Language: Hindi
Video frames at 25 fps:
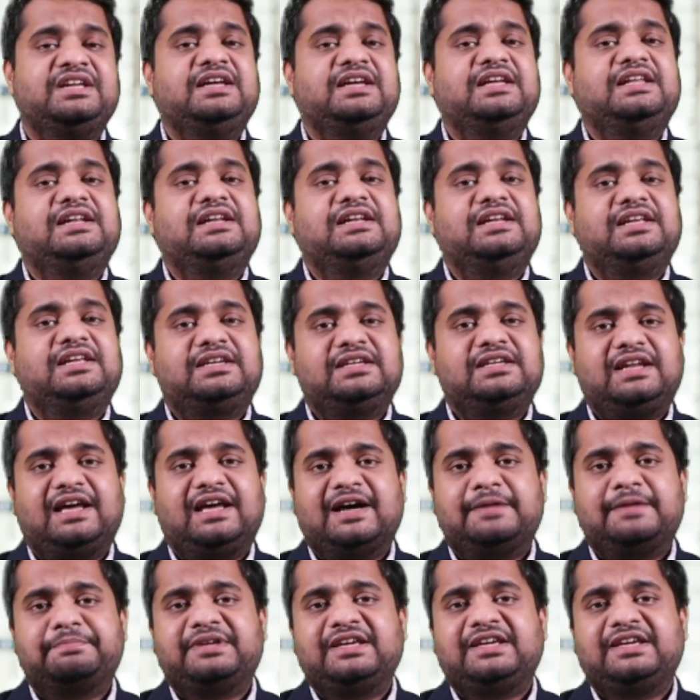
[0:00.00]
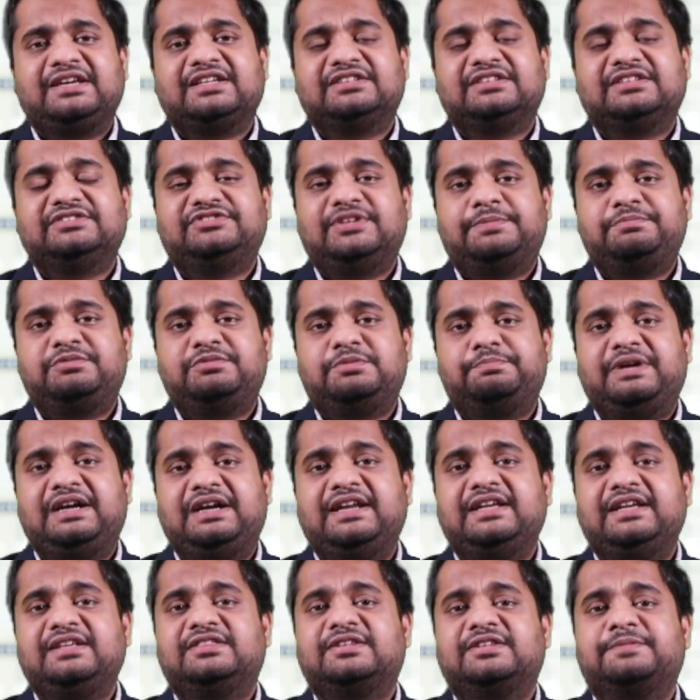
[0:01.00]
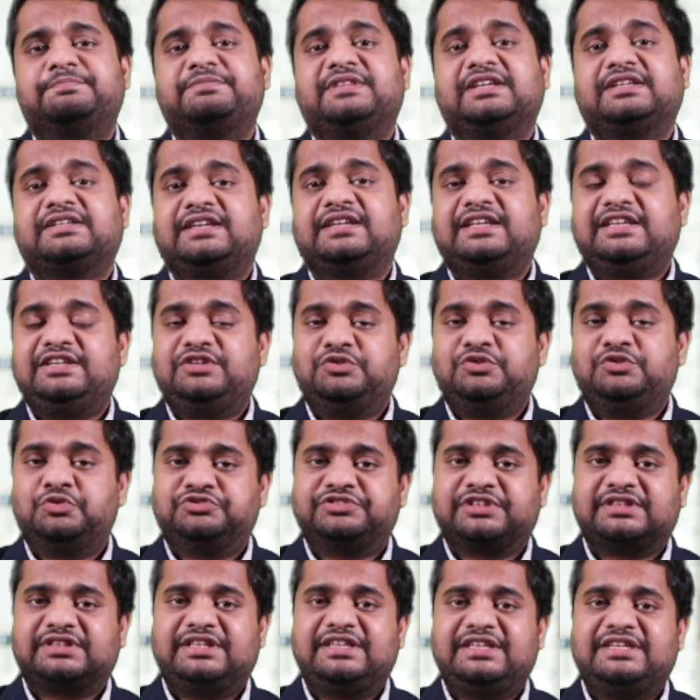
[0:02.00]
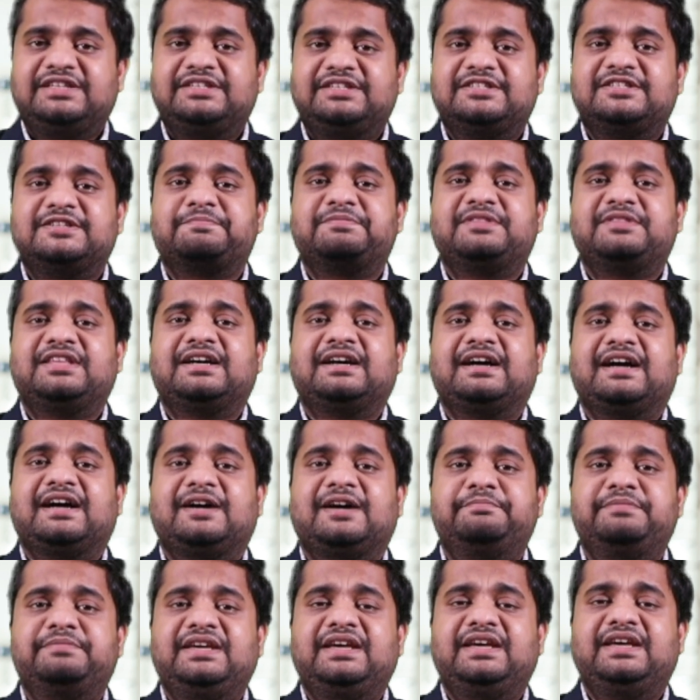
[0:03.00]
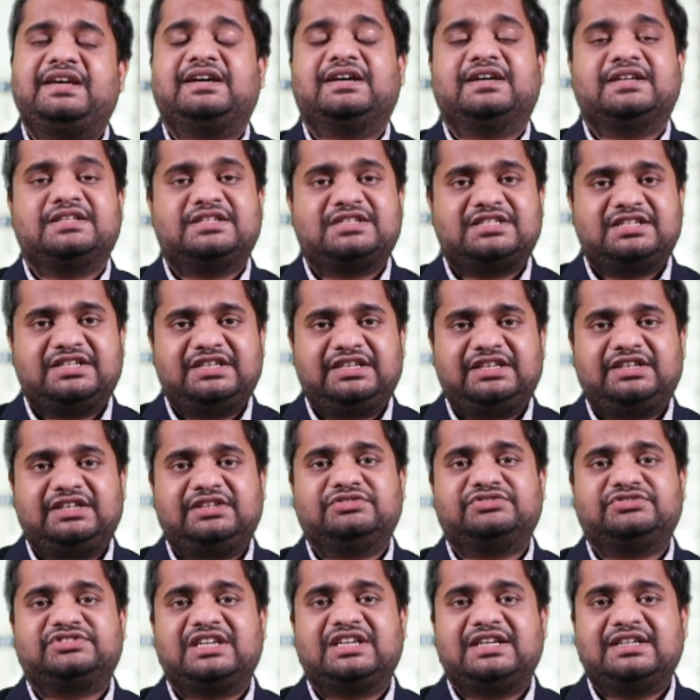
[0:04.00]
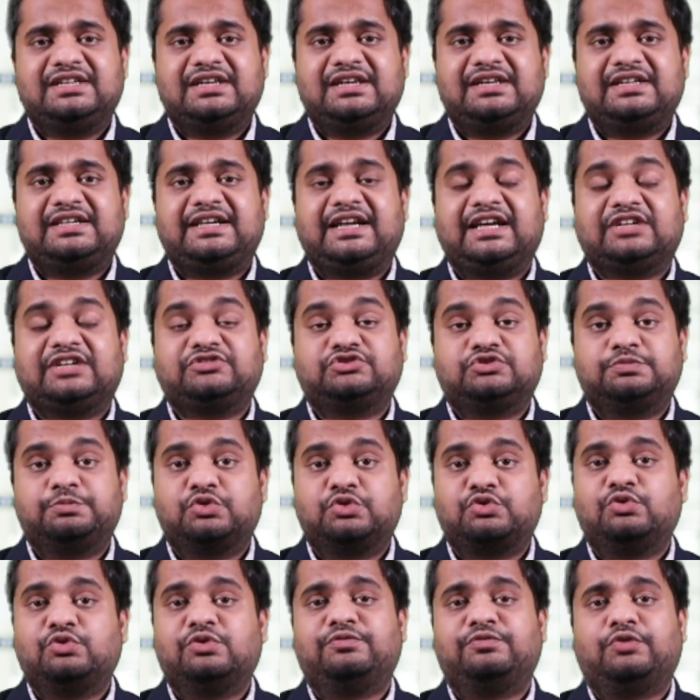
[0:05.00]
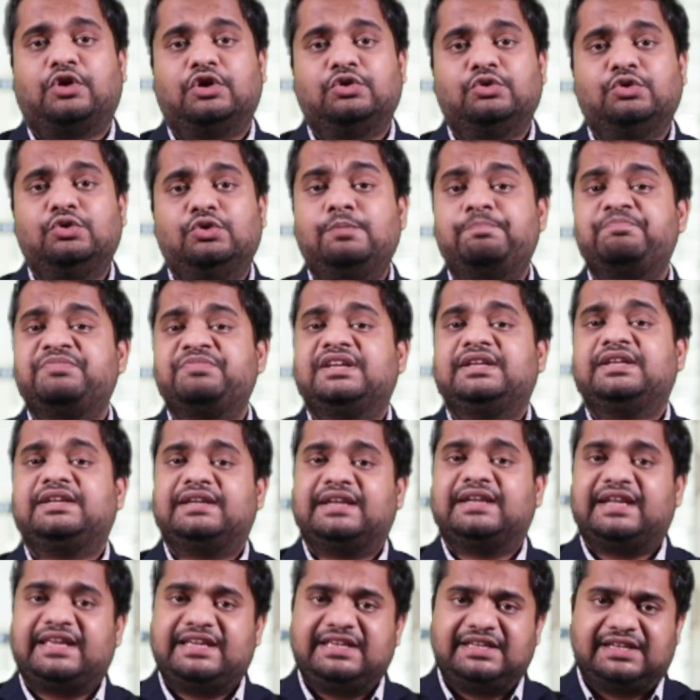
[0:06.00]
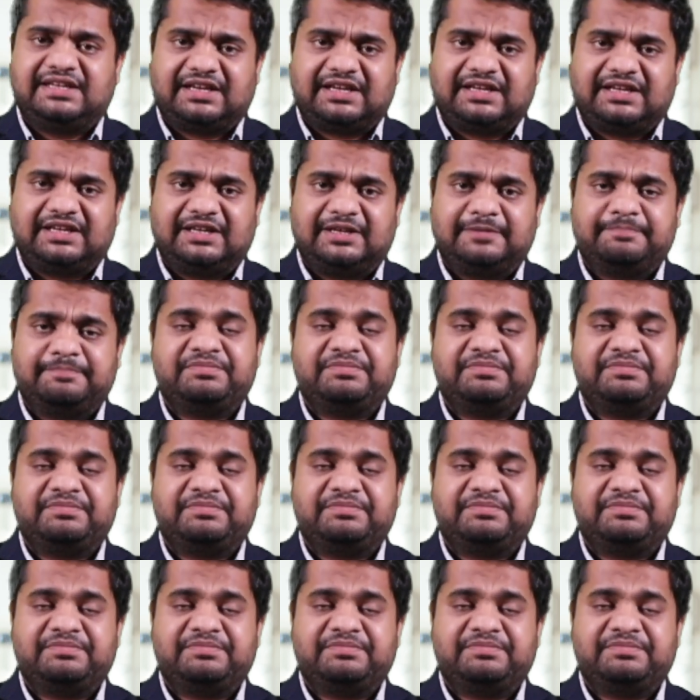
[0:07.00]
लेकिन आपकी कंसेप्ट बिल्डिंग तब तक नहीं हो सकती जब तक आप एक अच्छी स्टैंडर्ड टेक्स्ट बुक को फॉलो नहीं करेंगे